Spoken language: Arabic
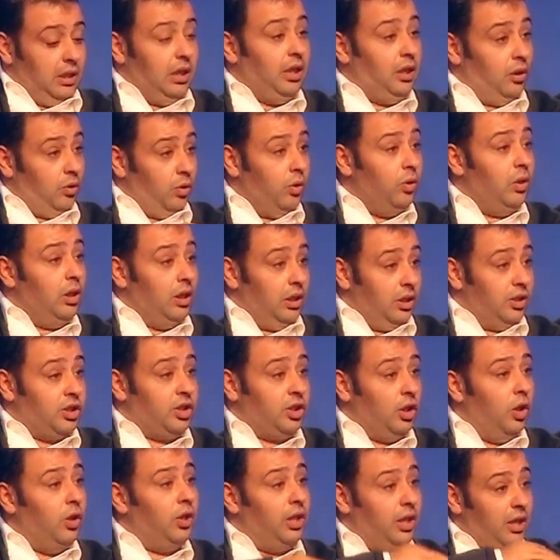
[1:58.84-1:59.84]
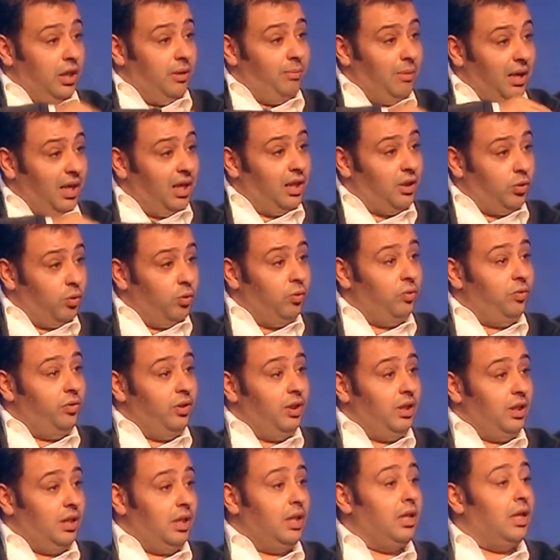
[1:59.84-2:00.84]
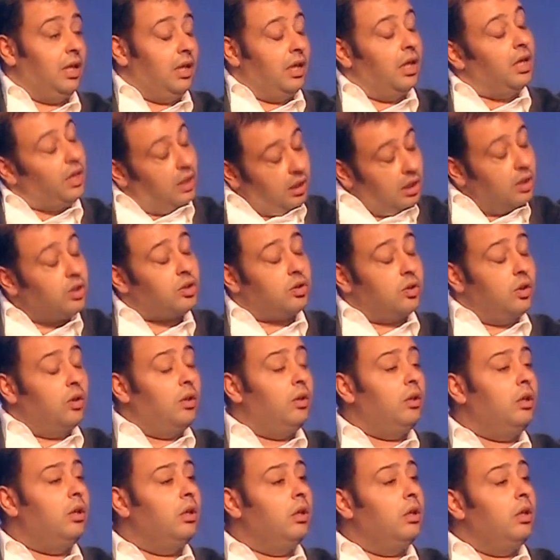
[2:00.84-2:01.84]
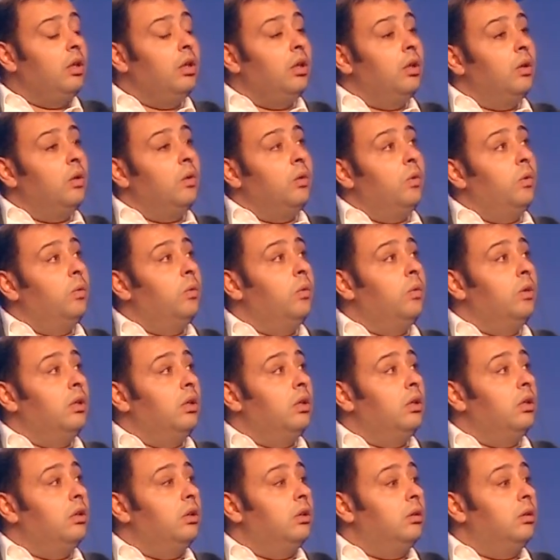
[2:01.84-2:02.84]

آه، اللي هو الصون انه ما يكون في انه ما يكون إيه تمام و